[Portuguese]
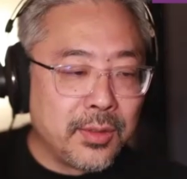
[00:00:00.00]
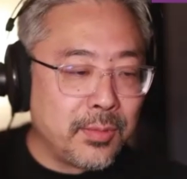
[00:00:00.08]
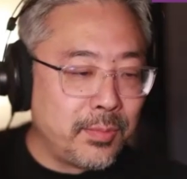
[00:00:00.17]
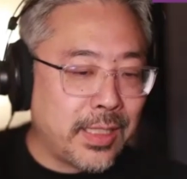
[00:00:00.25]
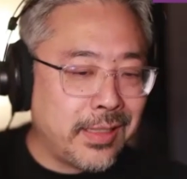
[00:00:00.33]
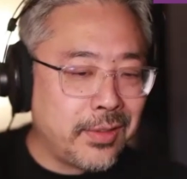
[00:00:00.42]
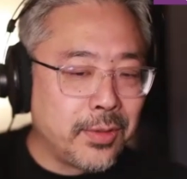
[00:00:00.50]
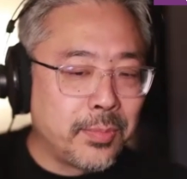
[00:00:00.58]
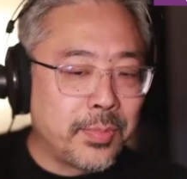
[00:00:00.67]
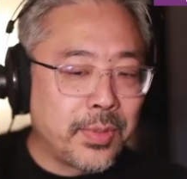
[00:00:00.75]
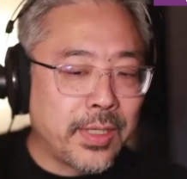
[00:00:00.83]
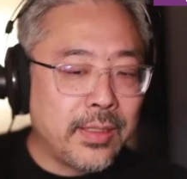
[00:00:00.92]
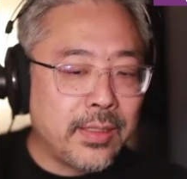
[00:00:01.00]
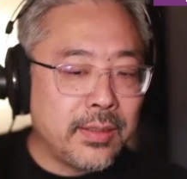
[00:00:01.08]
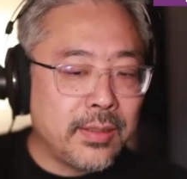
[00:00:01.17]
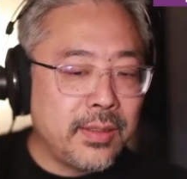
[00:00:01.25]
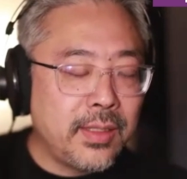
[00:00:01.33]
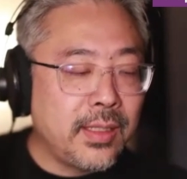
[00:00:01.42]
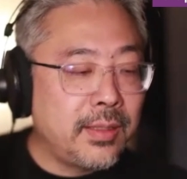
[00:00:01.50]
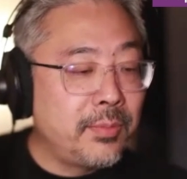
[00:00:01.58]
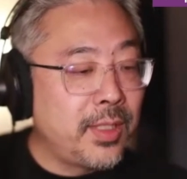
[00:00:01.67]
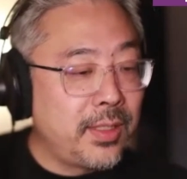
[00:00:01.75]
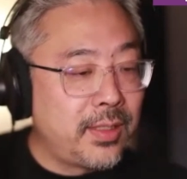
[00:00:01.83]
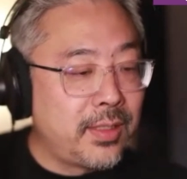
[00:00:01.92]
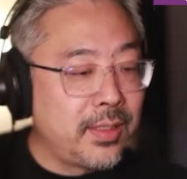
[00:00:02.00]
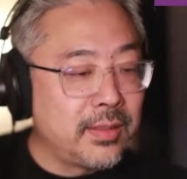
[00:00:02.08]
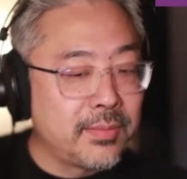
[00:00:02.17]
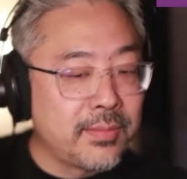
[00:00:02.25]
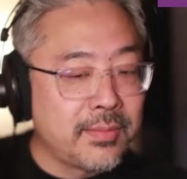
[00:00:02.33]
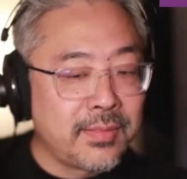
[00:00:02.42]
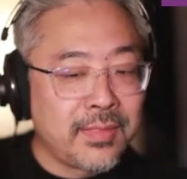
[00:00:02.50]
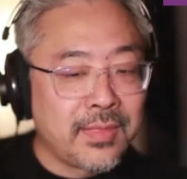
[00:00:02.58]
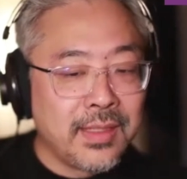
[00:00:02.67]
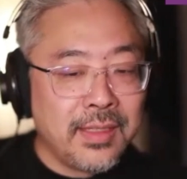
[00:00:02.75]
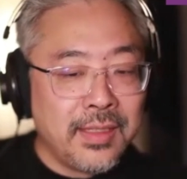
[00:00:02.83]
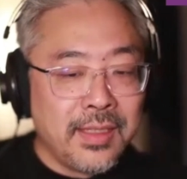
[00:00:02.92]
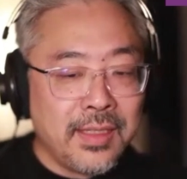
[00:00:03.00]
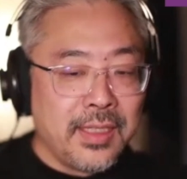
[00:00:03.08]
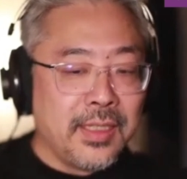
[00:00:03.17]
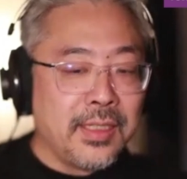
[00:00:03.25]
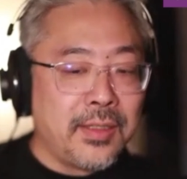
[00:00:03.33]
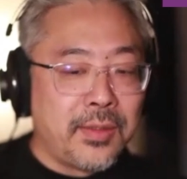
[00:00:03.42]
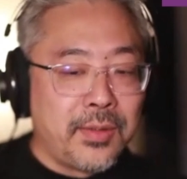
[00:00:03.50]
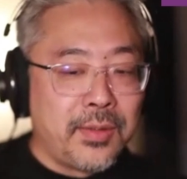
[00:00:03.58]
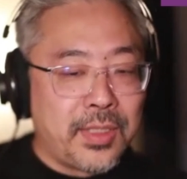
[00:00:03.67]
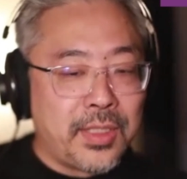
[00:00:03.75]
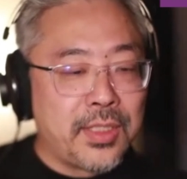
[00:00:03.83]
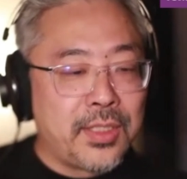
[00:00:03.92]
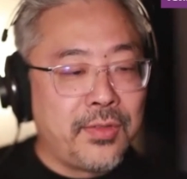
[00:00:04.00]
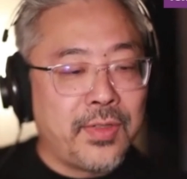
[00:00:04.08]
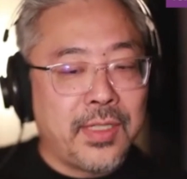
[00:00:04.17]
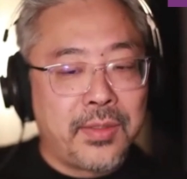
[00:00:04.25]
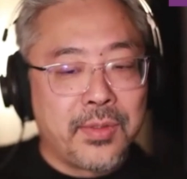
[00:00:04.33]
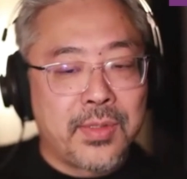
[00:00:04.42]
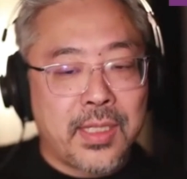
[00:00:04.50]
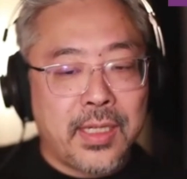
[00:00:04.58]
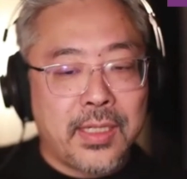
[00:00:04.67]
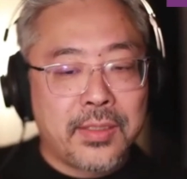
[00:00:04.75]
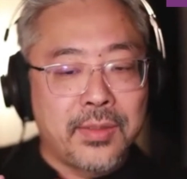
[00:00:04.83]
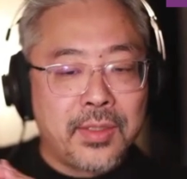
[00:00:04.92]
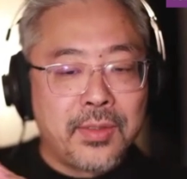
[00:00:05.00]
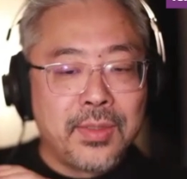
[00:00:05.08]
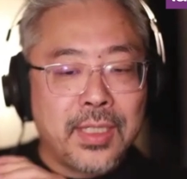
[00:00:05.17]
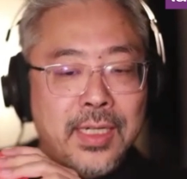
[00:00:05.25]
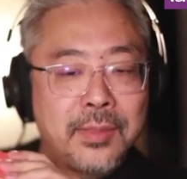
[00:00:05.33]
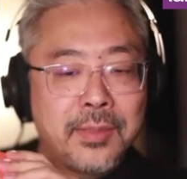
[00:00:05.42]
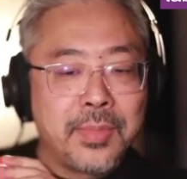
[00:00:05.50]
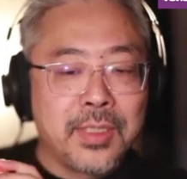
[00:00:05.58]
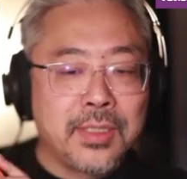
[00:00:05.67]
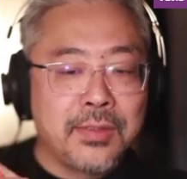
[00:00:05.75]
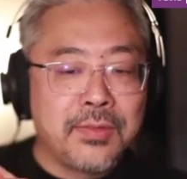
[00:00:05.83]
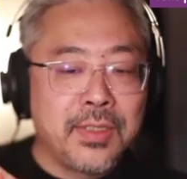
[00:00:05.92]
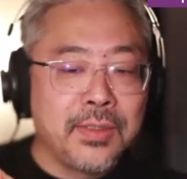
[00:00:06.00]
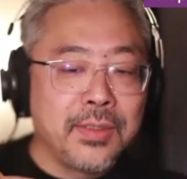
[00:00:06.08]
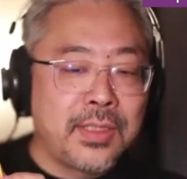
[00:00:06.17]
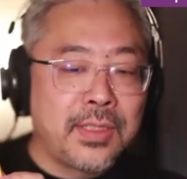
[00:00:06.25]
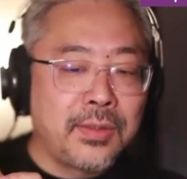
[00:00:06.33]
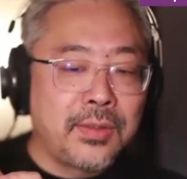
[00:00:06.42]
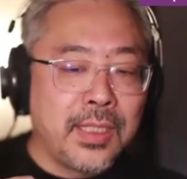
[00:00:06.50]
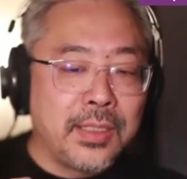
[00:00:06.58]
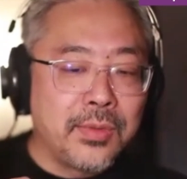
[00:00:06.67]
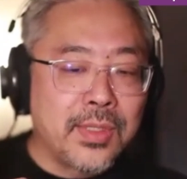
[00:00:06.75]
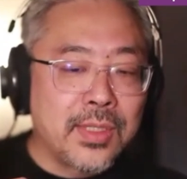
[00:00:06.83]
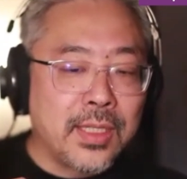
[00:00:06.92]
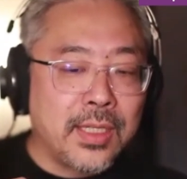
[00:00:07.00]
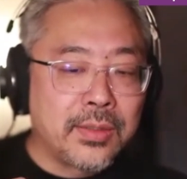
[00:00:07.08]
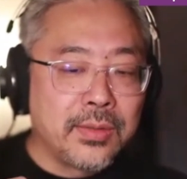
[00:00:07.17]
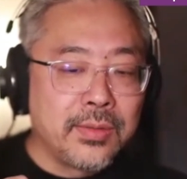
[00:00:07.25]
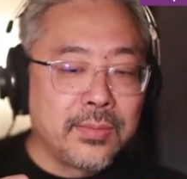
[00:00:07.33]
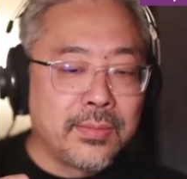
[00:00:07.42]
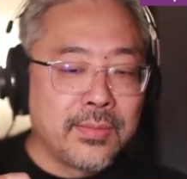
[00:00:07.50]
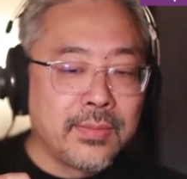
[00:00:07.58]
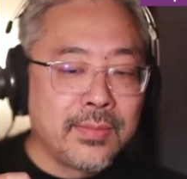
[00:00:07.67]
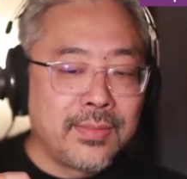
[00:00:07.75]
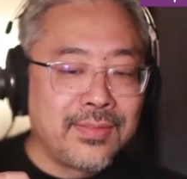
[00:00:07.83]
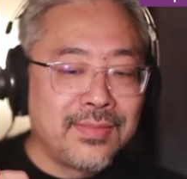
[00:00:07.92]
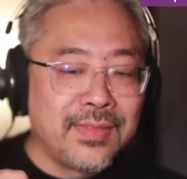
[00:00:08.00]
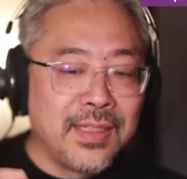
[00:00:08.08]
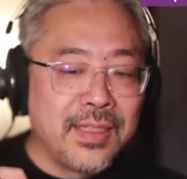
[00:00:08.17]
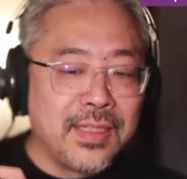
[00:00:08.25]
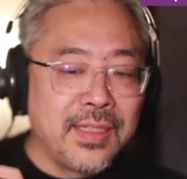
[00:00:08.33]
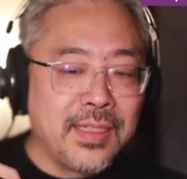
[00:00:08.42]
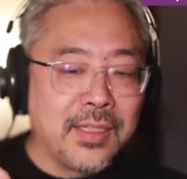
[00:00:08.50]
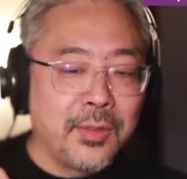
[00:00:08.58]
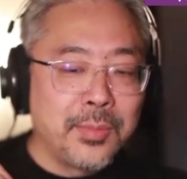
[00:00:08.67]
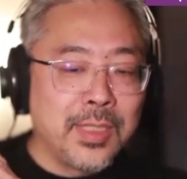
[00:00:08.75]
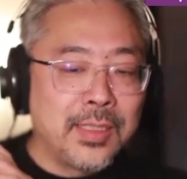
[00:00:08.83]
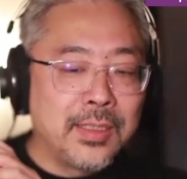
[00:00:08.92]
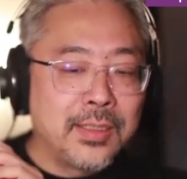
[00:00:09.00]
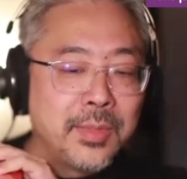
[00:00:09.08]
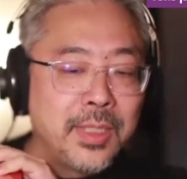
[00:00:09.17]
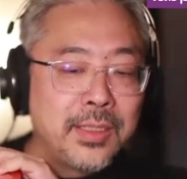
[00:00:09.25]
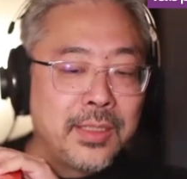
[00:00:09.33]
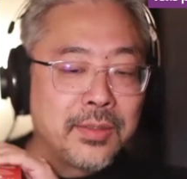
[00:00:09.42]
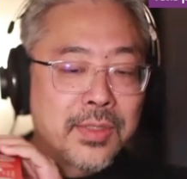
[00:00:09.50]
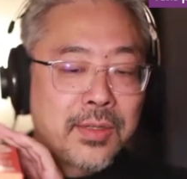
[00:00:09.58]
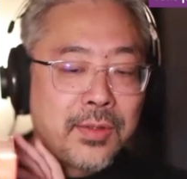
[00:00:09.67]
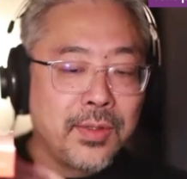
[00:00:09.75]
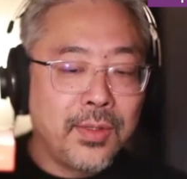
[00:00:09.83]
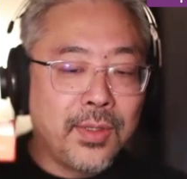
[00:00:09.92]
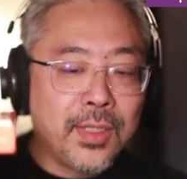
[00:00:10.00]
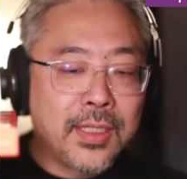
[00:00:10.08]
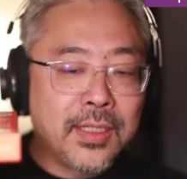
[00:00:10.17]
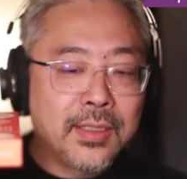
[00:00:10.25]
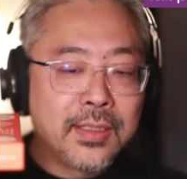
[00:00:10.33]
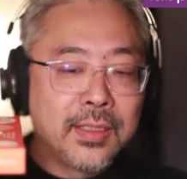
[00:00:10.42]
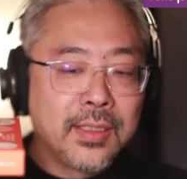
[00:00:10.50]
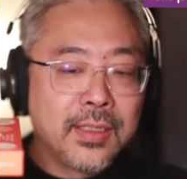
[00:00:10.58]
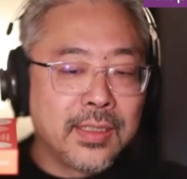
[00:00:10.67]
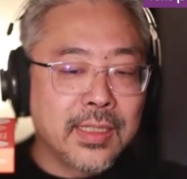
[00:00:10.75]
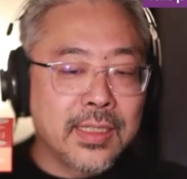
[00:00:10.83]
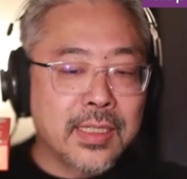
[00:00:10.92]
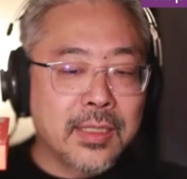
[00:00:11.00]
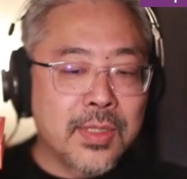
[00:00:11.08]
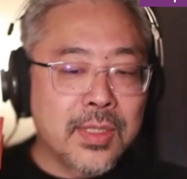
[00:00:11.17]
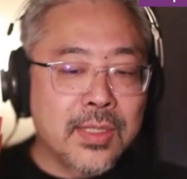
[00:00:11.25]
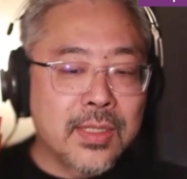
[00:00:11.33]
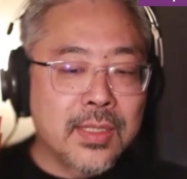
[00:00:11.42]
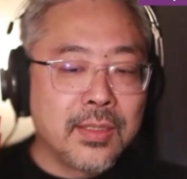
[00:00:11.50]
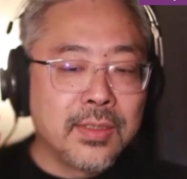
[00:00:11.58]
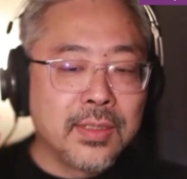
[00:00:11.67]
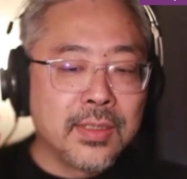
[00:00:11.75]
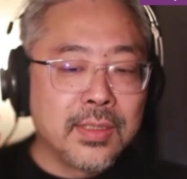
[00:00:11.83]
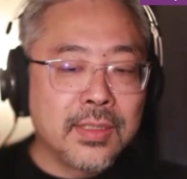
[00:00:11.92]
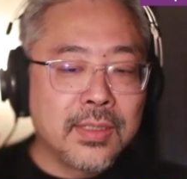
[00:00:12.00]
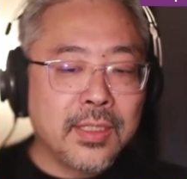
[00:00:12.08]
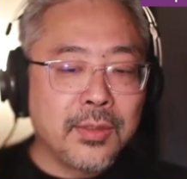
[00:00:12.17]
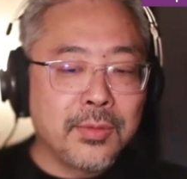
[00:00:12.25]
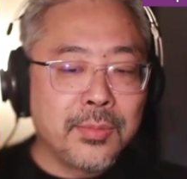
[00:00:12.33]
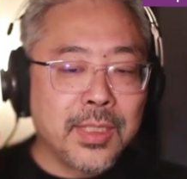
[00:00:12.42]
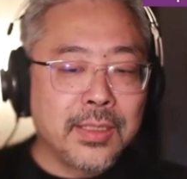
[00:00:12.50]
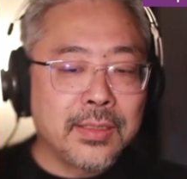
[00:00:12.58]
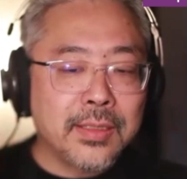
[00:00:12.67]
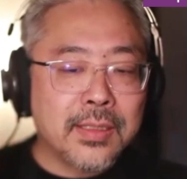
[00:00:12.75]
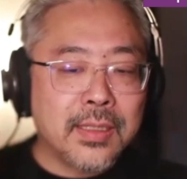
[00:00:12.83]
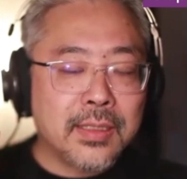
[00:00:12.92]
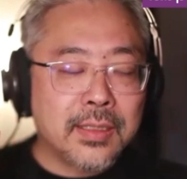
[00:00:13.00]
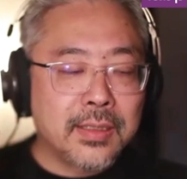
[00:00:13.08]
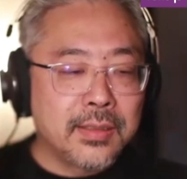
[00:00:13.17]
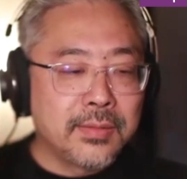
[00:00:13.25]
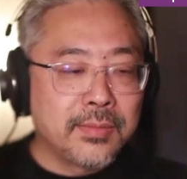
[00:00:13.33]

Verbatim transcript: barra europeia e a americana. Tem gente que fala que o certo é quando a capa, tá vendo? Ó, tá do lado certo e a lombada também, então você coloca nessa posição e a lombada tá certa,